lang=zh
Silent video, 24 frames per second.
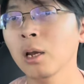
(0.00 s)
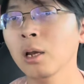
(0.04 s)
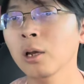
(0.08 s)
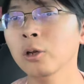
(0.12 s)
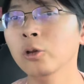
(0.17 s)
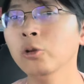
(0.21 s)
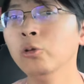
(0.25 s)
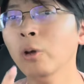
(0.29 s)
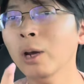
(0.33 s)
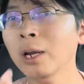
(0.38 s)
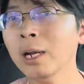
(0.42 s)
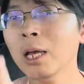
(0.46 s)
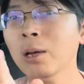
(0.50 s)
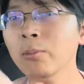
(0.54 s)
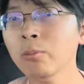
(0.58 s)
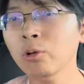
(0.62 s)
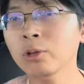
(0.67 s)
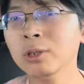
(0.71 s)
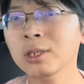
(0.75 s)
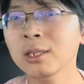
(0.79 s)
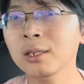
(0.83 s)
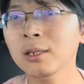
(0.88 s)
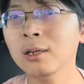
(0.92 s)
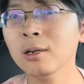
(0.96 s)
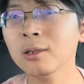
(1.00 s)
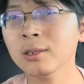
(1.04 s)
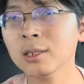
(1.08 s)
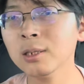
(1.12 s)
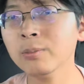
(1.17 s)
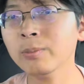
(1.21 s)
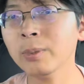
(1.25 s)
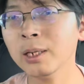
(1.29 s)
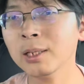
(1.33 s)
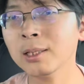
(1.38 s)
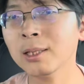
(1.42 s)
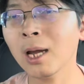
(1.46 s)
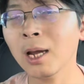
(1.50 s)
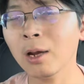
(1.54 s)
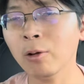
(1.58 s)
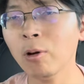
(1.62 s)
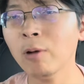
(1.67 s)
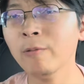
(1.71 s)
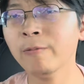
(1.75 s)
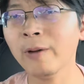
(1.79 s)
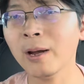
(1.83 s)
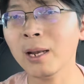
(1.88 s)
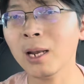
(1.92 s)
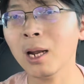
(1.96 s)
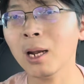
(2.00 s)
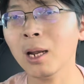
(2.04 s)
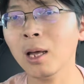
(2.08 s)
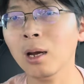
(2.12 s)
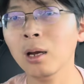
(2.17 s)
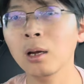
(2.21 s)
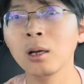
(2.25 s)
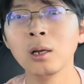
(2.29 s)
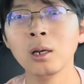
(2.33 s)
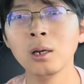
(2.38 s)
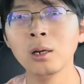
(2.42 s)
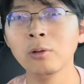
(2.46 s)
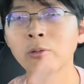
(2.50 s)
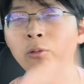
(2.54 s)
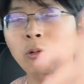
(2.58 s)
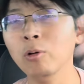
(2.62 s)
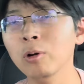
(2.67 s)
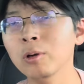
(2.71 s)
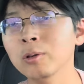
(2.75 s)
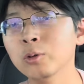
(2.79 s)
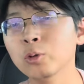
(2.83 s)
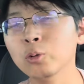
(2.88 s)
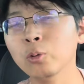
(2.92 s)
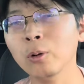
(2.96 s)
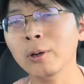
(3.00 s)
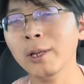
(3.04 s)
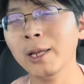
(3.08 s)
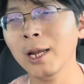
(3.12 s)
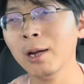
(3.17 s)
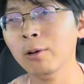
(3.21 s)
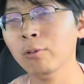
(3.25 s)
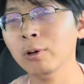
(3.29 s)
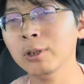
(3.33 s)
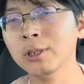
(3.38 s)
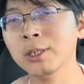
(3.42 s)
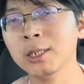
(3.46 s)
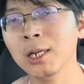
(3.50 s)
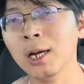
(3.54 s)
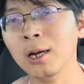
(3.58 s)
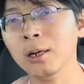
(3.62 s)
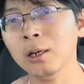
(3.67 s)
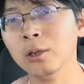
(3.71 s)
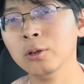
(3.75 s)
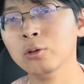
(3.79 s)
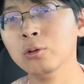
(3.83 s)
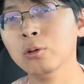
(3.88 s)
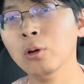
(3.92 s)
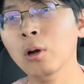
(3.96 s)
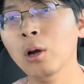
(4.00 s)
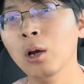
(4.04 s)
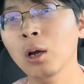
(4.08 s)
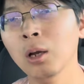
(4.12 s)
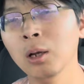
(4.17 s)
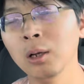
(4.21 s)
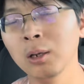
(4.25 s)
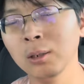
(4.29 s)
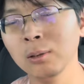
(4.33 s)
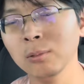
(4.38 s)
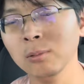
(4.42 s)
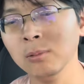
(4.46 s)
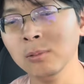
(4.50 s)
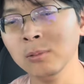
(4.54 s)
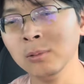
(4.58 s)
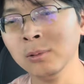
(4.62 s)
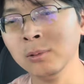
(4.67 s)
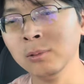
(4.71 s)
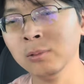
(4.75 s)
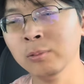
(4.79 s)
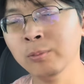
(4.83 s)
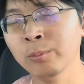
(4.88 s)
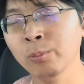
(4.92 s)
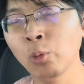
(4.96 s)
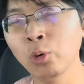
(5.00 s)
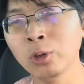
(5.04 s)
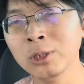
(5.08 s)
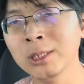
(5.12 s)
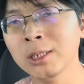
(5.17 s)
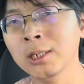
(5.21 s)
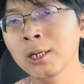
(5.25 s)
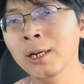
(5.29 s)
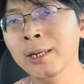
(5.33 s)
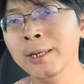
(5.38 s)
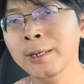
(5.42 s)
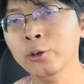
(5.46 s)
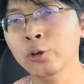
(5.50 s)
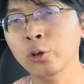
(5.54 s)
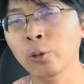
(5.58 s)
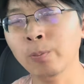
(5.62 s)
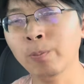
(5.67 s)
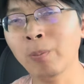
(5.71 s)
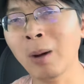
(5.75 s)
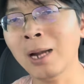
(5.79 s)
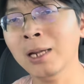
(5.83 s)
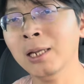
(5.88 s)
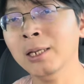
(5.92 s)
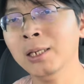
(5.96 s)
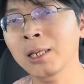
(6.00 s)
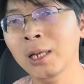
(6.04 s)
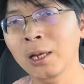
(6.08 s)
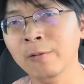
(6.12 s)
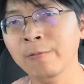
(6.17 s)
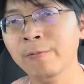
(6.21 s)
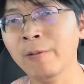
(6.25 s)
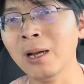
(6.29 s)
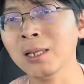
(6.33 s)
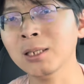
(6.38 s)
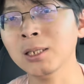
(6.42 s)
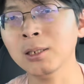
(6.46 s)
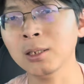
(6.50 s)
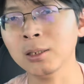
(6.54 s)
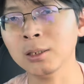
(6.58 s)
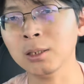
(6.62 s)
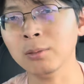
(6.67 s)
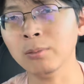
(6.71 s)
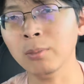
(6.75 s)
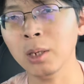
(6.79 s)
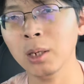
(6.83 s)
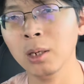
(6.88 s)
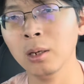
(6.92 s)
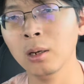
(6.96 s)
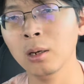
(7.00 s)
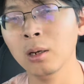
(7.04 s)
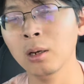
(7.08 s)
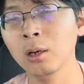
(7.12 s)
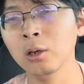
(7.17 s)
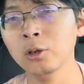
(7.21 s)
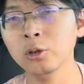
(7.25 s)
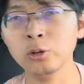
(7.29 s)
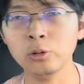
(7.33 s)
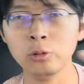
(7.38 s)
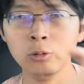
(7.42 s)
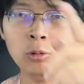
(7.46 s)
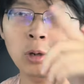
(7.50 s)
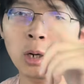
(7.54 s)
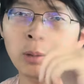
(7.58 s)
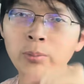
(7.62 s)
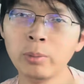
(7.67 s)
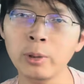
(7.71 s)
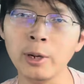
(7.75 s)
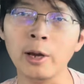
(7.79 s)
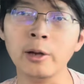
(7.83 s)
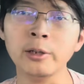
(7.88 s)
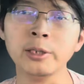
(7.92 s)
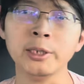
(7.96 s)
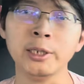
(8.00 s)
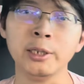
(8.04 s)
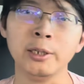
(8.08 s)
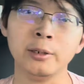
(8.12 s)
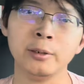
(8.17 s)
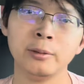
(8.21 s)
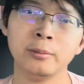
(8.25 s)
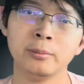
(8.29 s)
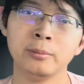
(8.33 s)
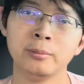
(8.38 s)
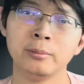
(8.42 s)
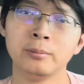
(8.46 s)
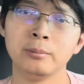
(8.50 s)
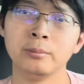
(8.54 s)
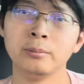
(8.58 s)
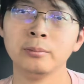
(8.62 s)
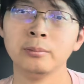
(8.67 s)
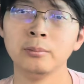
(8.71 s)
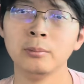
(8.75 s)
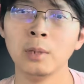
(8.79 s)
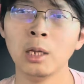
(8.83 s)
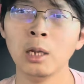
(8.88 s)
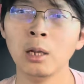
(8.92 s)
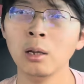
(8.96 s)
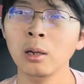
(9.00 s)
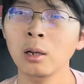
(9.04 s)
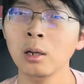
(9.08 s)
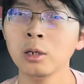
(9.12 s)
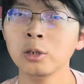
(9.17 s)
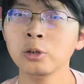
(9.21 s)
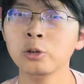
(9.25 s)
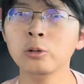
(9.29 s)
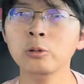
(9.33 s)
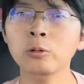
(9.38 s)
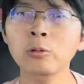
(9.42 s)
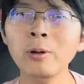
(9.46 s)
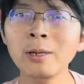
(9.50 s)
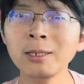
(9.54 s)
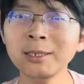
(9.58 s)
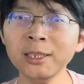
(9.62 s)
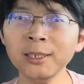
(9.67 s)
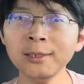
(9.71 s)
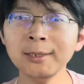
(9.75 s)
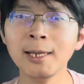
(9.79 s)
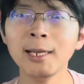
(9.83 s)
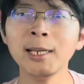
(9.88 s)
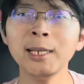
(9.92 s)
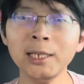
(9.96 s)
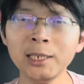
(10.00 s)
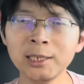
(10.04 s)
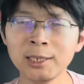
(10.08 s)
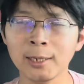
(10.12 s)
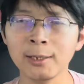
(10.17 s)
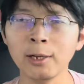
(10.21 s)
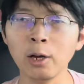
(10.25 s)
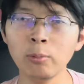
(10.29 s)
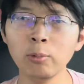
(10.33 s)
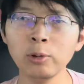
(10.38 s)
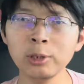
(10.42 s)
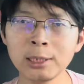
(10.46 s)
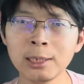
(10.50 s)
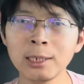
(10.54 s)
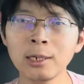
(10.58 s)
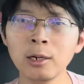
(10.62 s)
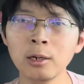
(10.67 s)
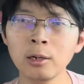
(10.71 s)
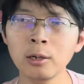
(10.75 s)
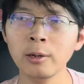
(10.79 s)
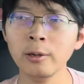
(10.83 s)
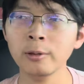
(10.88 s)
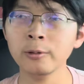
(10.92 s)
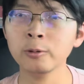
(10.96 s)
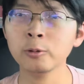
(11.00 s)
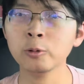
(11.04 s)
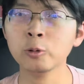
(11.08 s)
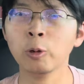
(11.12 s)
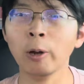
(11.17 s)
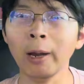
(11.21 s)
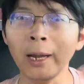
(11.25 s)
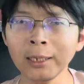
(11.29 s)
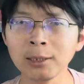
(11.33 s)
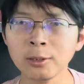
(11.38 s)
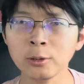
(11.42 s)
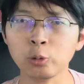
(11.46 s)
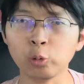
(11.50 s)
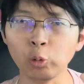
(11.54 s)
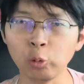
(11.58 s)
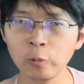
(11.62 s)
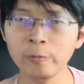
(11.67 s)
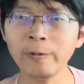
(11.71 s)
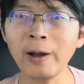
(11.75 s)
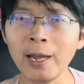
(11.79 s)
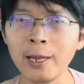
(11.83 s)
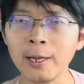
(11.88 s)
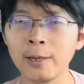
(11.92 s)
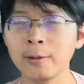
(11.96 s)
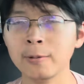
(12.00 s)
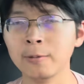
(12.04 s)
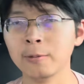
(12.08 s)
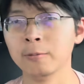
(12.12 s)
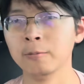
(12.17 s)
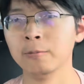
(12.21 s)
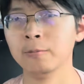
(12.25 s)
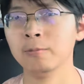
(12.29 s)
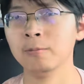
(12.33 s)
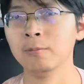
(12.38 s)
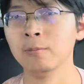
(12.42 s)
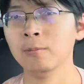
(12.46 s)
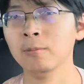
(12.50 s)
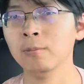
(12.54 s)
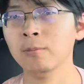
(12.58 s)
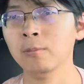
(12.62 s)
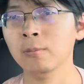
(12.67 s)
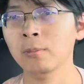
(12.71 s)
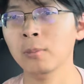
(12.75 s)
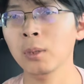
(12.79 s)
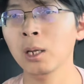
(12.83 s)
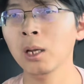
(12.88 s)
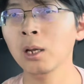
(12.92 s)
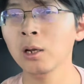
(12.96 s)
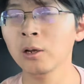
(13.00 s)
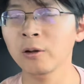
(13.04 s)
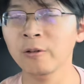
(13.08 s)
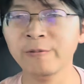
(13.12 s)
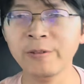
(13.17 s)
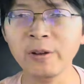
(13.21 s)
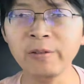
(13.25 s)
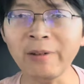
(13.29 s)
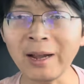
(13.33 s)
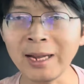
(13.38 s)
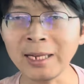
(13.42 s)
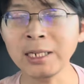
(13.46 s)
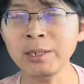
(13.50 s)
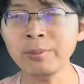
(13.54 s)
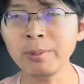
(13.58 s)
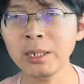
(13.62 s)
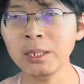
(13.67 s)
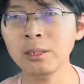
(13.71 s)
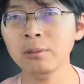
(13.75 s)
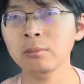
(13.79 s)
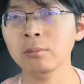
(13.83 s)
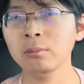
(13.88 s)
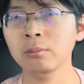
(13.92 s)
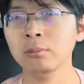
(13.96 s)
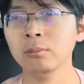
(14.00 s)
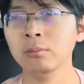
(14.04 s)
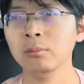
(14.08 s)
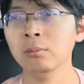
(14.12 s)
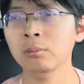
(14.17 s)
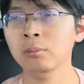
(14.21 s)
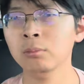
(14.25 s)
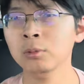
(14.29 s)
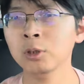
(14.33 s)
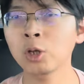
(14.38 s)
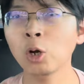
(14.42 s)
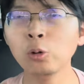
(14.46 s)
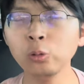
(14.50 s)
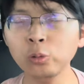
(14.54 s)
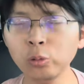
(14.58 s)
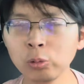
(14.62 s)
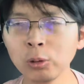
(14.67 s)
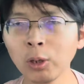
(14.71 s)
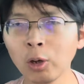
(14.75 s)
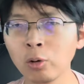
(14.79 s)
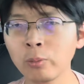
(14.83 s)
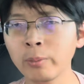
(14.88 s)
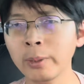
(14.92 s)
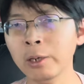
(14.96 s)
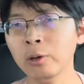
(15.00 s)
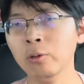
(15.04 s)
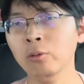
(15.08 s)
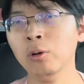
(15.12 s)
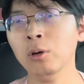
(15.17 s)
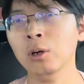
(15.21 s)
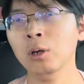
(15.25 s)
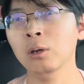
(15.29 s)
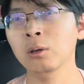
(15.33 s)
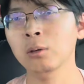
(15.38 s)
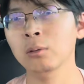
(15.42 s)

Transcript: 原来墨西哥是比台湾发达的。我昨天我讲了，说墨西哥一九八零年发生了什么，许多人不了解，许多人今天一想到墨西哥，全是毒贩、非法移民。偷渡到美国，